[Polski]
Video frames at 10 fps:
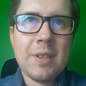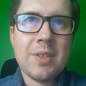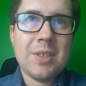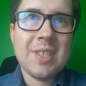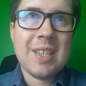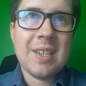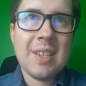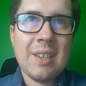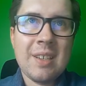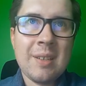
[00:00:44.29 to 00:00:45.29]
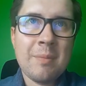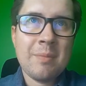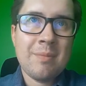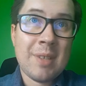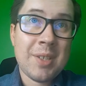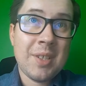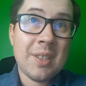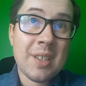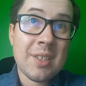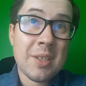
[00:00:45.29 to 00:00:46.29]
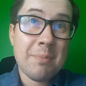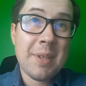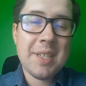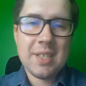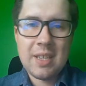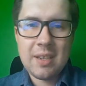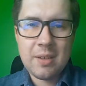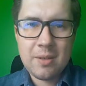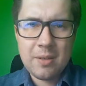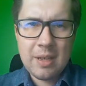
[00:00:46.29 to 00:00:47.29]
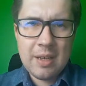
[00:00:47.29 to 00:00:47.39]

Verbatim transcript: reżyserii Marcina Ziembińskiego